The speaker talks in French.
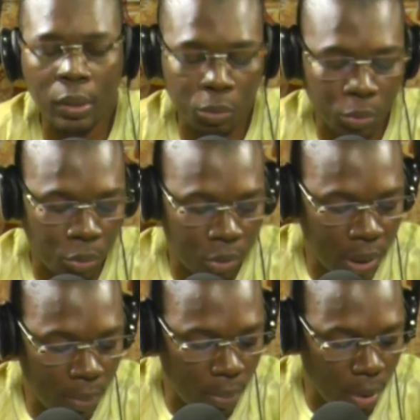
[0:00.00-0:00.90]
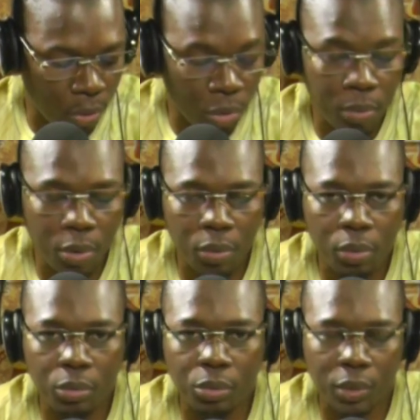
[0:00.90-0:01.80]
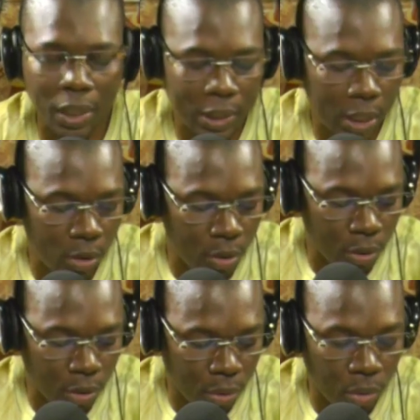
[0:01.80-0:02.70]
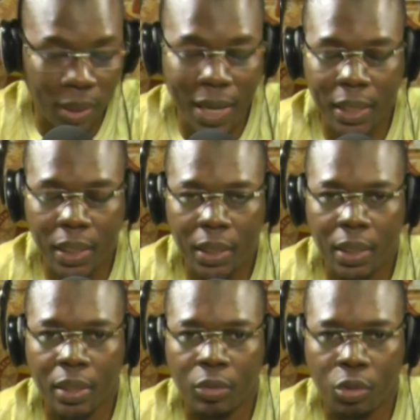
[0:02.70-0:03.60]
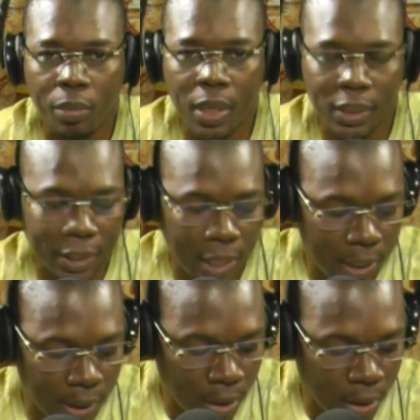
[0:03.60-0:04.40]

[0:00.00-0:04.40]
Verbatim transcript: au deuxième numéro du Grand Dialogue de l'année 2016.